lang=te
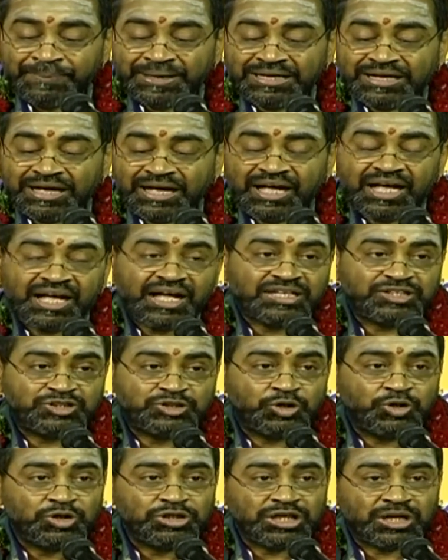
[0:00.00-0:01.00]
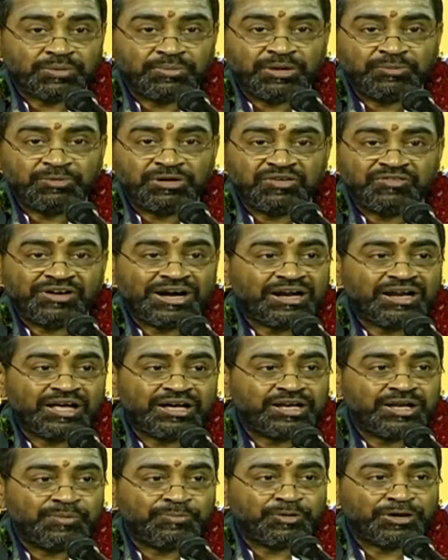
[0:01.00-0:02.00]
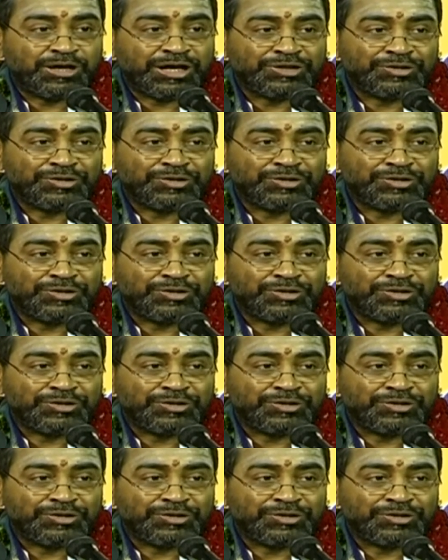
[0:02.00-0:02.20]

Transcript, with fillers: పైగా ఆ జ్యోతికి మేము ఇవాళ రేపు